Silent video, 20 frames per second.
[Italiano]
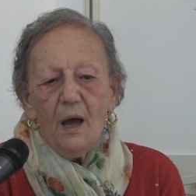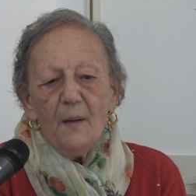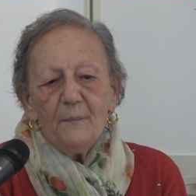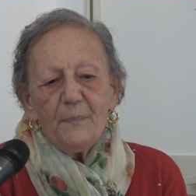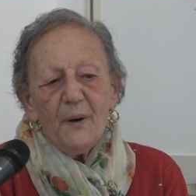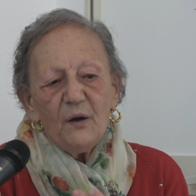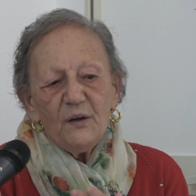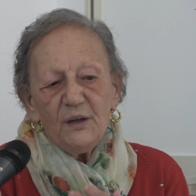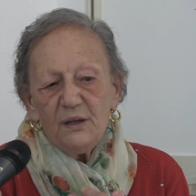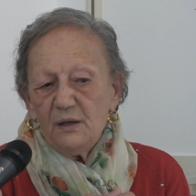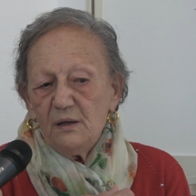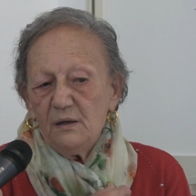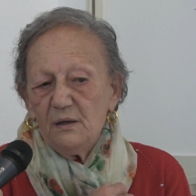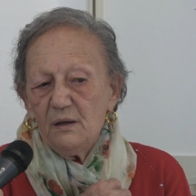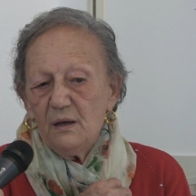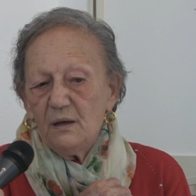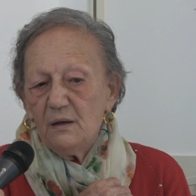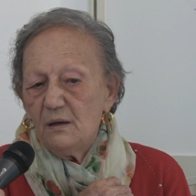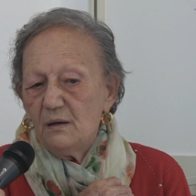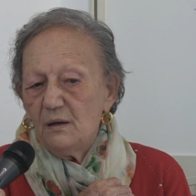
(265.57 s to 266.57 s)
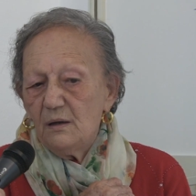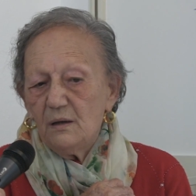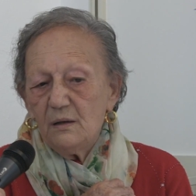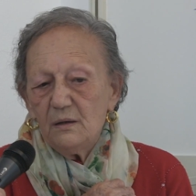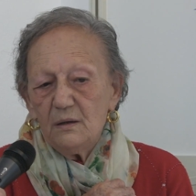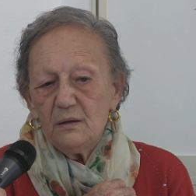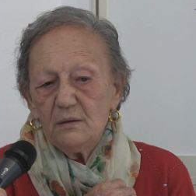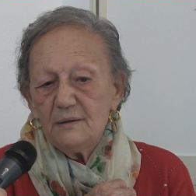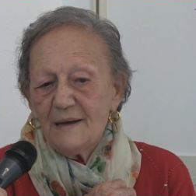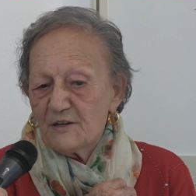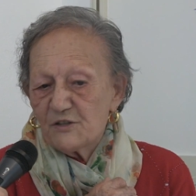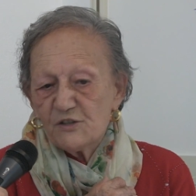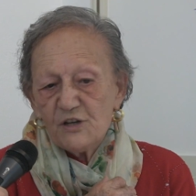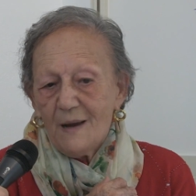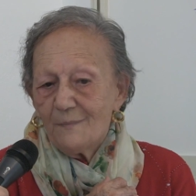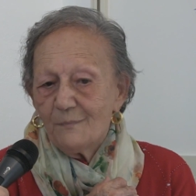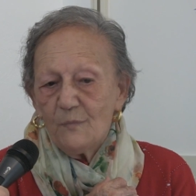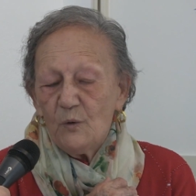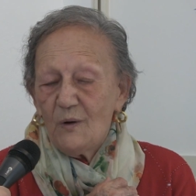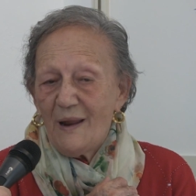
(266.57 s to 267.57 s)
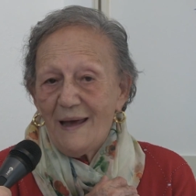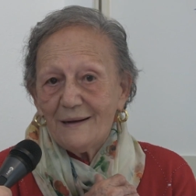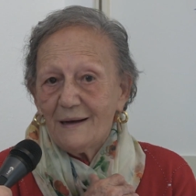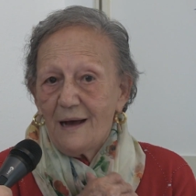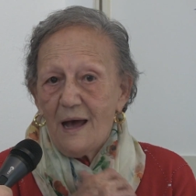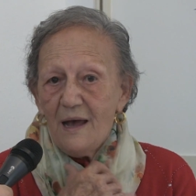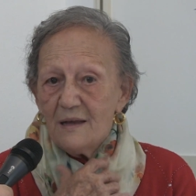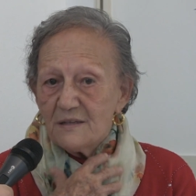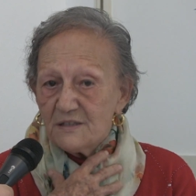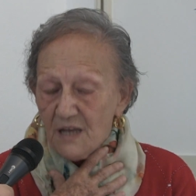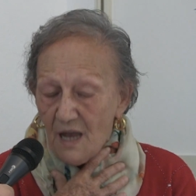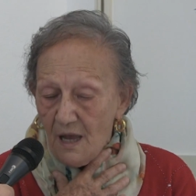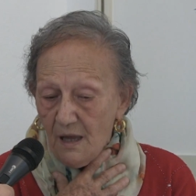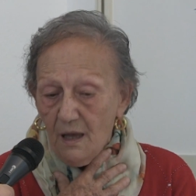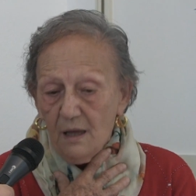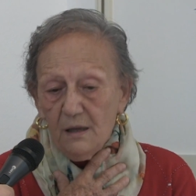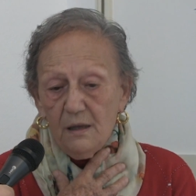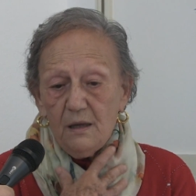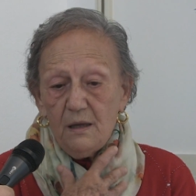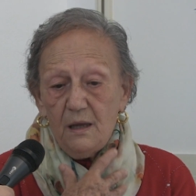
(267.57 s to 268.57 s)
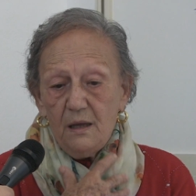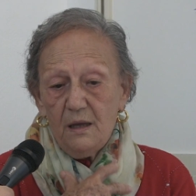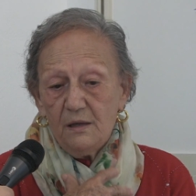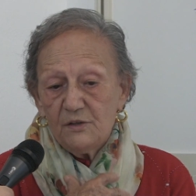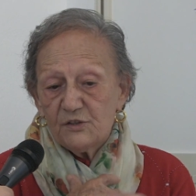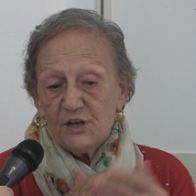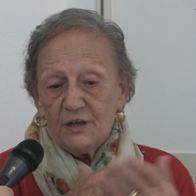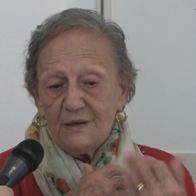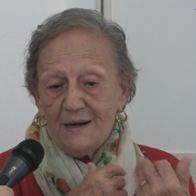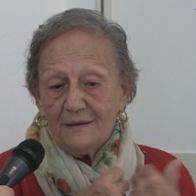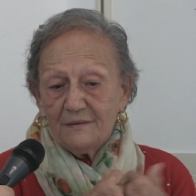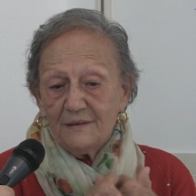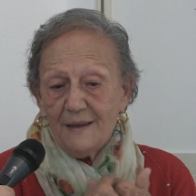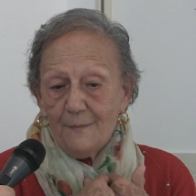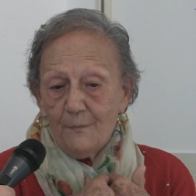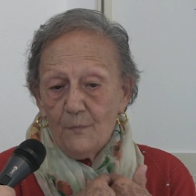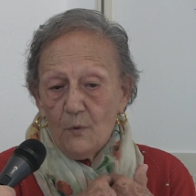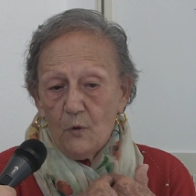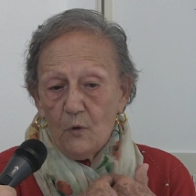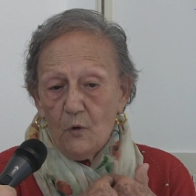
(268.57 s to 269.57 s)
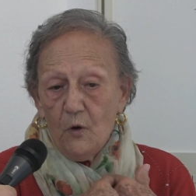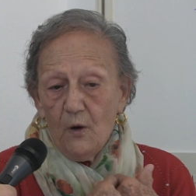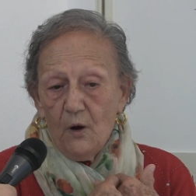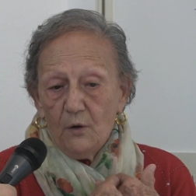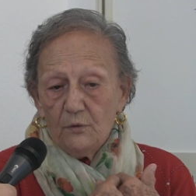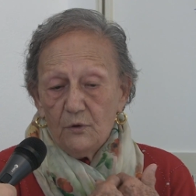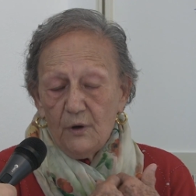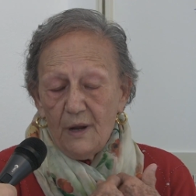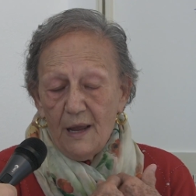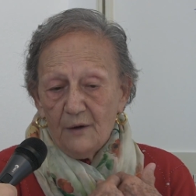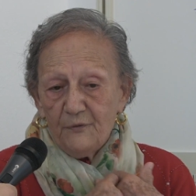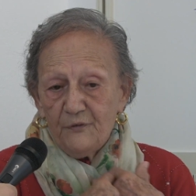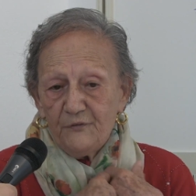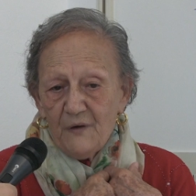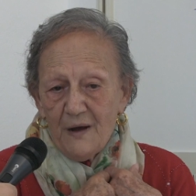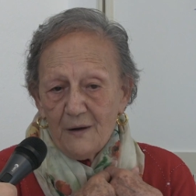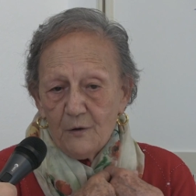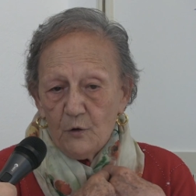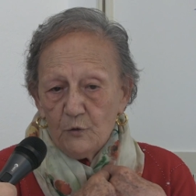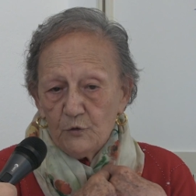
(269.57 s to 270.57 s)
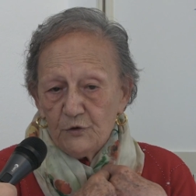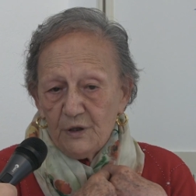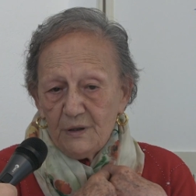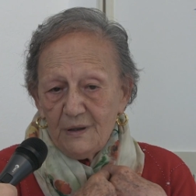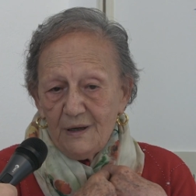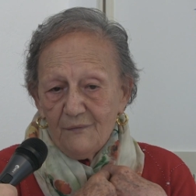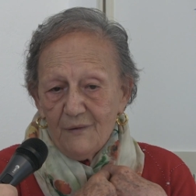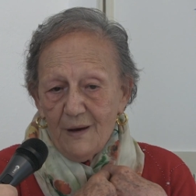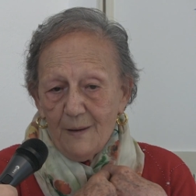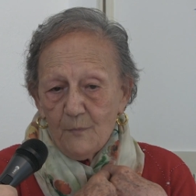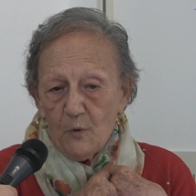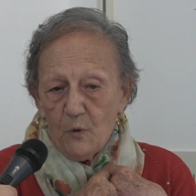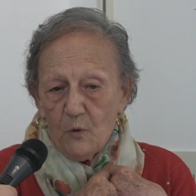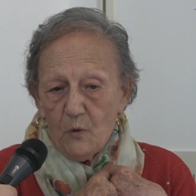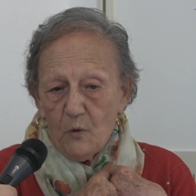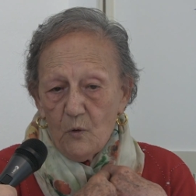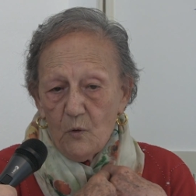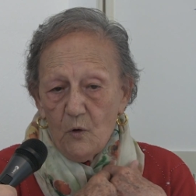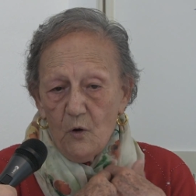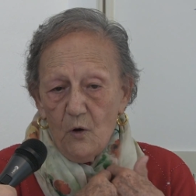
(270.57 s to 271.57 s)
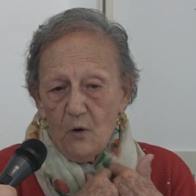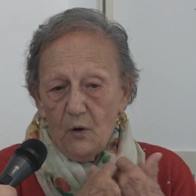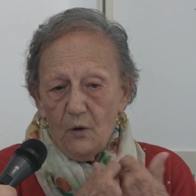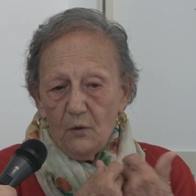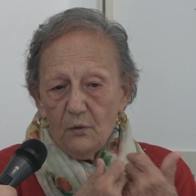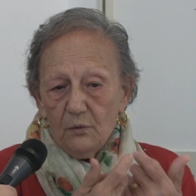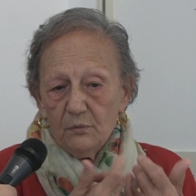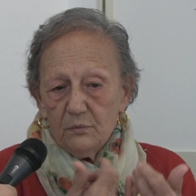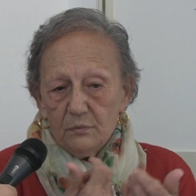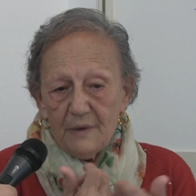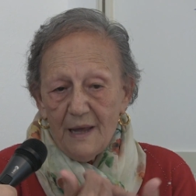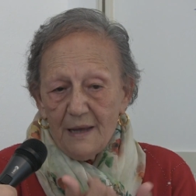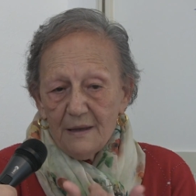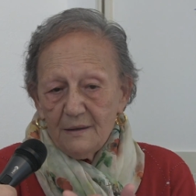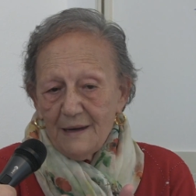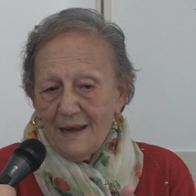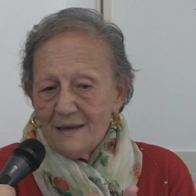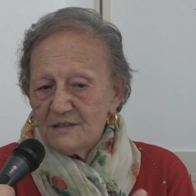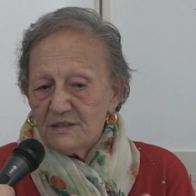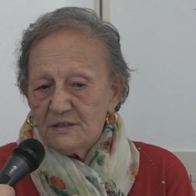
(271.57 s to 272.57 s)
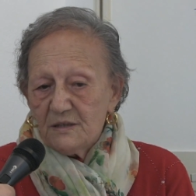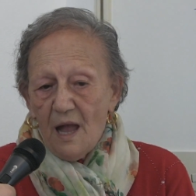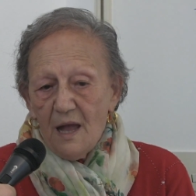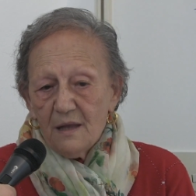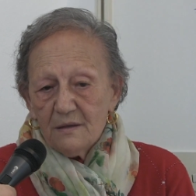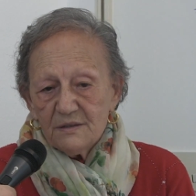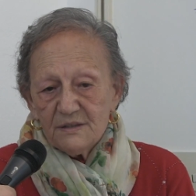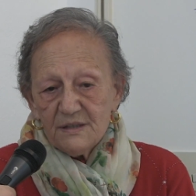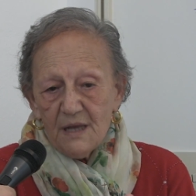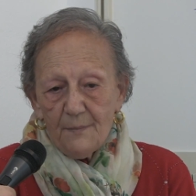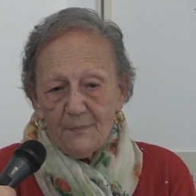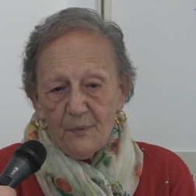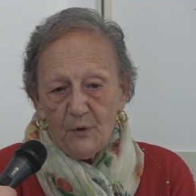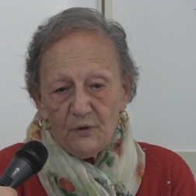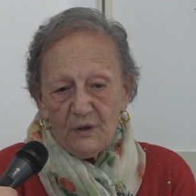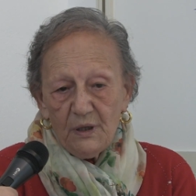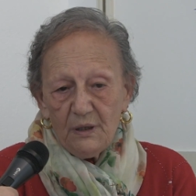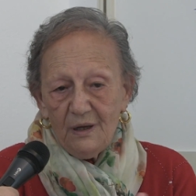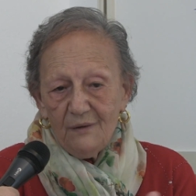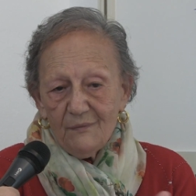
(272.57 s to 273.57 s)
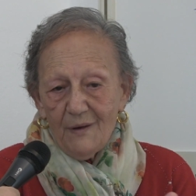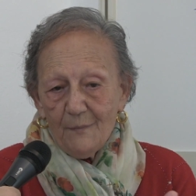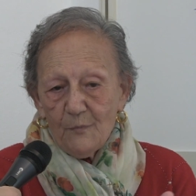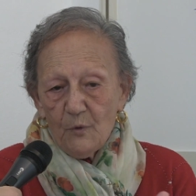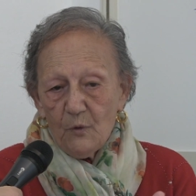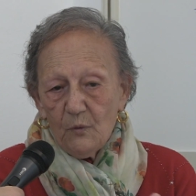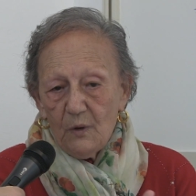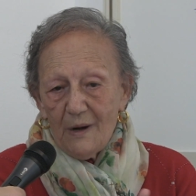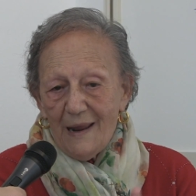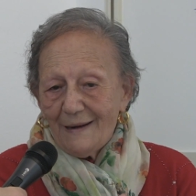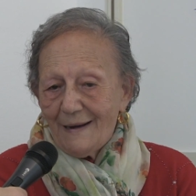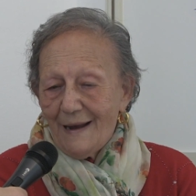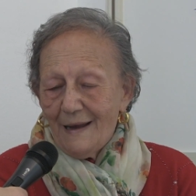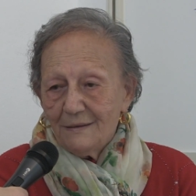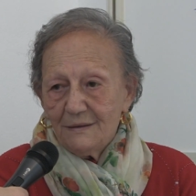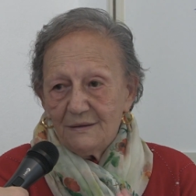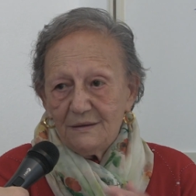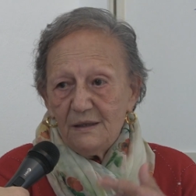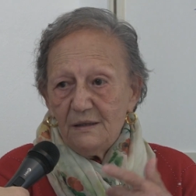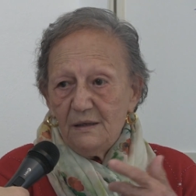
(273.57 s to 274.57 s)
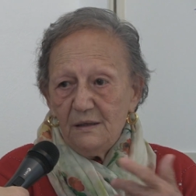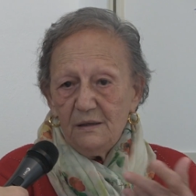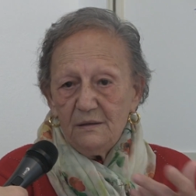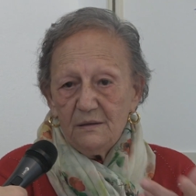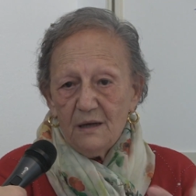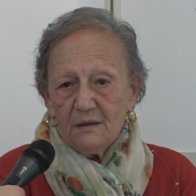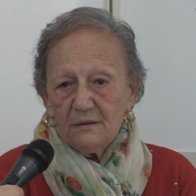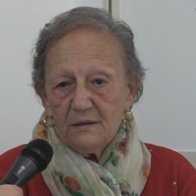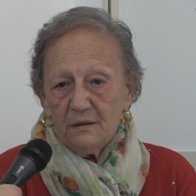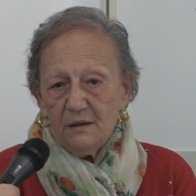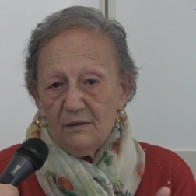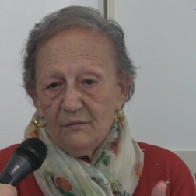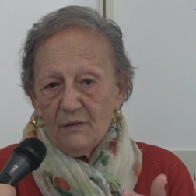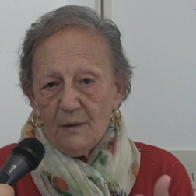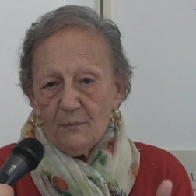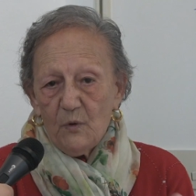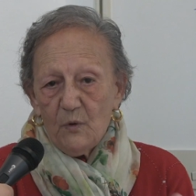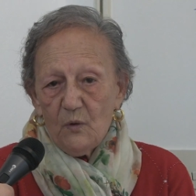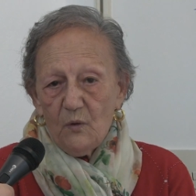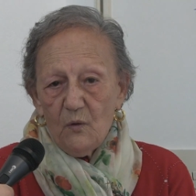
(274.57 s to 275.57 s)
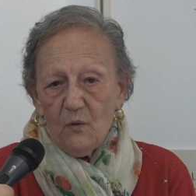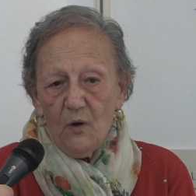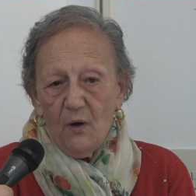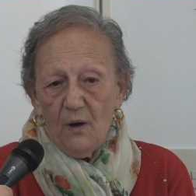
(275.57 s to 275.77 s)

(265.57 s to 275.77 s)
Poi eh, lasciammo la casa e ce ne andammo, noi al fango tenevamo una, una, stanza, poi tenevamo la cantina, tenevamo